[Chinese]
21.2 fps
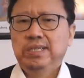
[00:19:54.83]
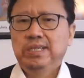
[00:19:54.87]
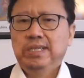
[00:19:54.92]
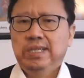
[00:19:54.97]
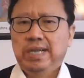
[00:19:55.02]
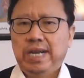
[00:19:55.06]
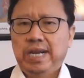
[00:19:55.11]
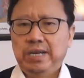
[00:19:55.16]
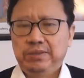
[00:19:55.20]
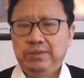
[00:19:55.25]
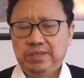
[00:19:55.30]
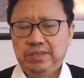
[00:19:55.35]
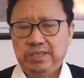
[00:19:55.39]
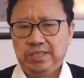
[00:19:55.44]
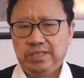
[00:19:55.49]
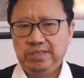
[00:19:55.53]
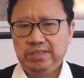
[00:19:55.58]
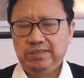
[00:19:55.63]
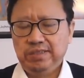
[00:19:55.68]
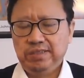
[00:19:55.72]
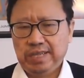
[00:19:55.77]
还有这个
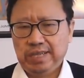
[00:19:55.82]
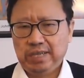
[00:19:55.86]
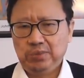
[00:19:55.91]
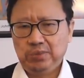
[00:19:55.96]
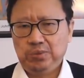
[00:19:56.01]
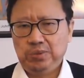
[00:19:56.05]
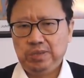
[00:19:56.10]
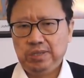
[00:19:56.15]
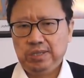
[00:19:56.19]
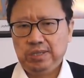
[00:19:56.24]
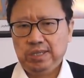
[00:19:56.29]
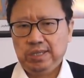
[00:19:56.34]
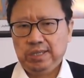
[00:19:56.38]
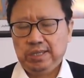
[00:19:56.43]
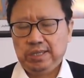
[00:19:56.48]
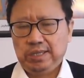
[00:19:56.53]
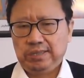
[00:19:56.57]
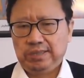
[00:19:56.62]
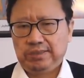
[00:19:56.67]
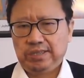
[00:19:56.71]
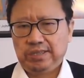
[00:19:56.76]
行政当局，
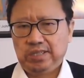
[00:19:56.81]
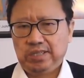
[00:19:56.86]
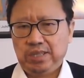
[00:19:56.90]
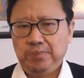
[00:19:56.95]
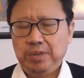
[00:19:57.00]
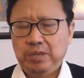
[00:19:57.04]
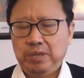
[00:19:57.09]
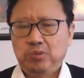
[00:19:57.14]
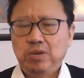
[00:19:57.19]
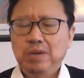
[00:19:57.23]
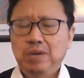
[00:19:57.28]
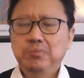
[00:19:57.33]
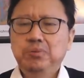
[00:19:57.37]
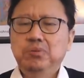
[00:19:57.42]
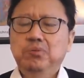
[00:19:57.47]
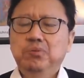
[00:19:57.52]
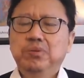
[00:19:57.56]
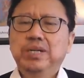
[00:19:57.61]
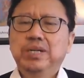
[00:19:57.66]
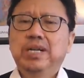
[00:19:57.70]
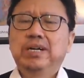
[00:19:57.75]
啊，这个即便川普
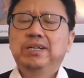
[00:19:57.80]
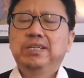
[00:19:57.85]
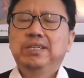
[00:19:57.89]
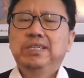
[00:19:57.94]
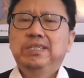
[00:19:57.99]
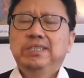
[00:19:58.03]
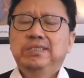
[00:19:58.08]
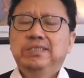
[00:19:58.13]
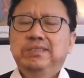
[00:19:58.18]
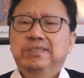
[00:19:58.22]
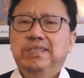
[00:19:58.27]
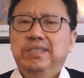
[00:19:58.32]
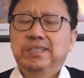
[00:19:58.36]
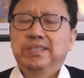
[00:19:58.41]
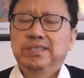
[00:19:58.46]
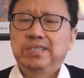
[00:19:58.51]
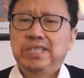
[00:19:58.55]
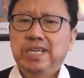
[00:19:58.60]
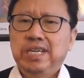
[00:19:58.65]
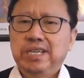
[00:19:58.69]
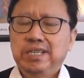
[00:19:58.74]
为了这
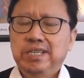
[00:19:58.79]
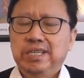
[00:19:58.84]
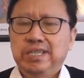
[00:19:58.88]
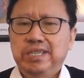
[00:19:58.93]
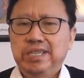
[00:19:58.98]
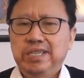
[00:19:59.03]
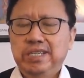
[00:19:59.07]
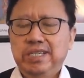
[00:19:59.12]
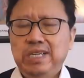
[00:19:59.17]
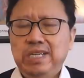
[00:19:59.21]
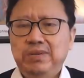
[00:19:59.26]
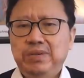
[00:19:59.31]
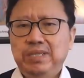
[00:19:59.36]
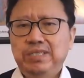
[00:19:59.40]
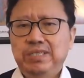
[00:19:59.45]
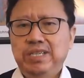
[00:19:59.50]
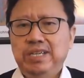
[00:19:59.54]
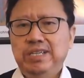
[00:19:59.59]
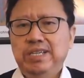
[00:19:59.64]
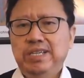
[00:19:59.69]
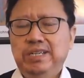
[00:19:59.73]
个协议的第一阶段
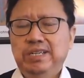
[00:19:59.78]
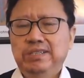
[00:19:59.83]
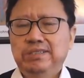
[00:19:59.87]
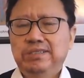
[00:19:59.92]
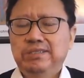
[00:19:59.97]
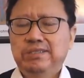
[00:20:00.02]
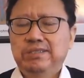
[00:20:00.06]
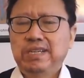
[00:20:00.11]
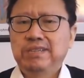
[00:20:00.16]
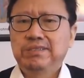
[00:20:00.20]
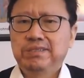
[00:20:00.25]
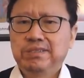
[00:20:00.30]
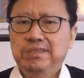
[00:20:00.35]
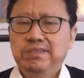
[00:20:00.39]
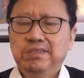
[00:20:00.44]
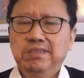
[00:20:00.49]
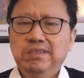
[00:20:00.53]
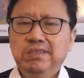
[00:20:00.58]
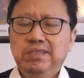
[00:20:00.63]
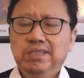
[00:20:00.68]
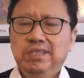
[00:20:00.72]
协议啊，暂
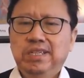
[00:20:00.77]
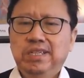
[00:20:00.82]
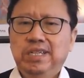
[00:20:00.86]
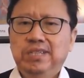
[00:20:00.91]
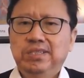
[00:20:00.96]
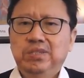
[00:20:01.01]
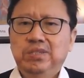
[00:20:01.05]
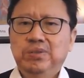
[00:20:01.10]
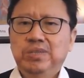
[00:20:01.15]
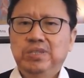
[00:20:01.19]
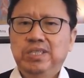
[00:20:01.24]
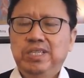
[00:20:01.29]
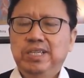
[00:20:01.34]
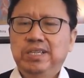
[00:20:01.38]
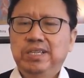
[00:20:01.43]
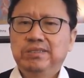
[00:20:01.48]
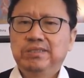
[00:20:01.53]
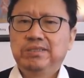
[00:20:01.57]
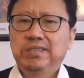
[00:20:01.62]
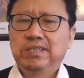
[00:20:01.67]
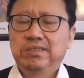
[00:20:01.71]
时啊有一些
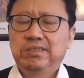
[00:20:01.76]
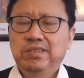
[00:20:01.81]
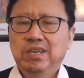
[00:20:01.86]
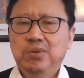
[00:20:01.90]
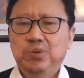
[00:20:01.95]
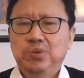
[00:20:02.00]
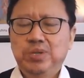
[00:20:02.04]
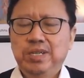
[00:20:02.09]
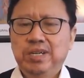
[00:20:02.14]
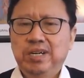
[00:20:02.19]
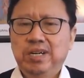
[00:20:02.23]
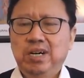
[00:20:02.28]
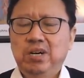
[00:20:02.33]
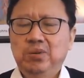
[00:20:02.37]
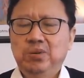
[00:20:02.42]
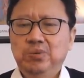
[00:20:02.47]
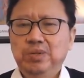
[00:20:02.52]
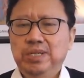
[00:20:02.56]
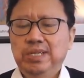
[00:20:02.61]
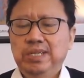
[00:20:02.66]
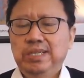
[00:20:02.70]
这个策略性的考
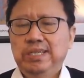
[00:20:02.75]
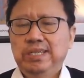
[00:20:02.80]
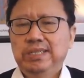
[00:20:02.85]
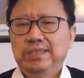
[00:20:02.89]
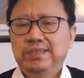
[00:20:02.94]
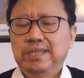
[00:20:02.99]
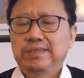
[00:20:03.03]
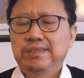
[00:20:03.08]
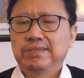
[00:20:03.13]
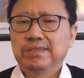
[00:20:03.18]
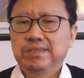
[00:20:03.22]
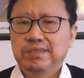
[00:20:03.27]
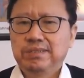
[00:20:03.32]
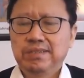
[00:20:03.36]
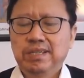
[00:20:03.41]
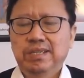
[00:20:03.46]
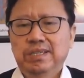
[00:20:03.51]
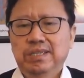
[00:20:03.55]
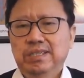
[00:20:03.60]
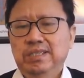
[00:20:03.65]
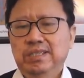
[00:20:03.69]
虑，但是
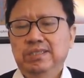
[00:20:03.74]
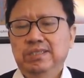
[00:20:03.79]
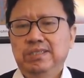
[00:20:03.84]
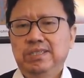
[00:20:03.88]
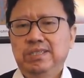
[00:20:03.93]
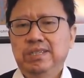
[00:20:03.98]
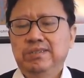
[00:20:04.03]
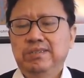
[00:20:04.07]
整个行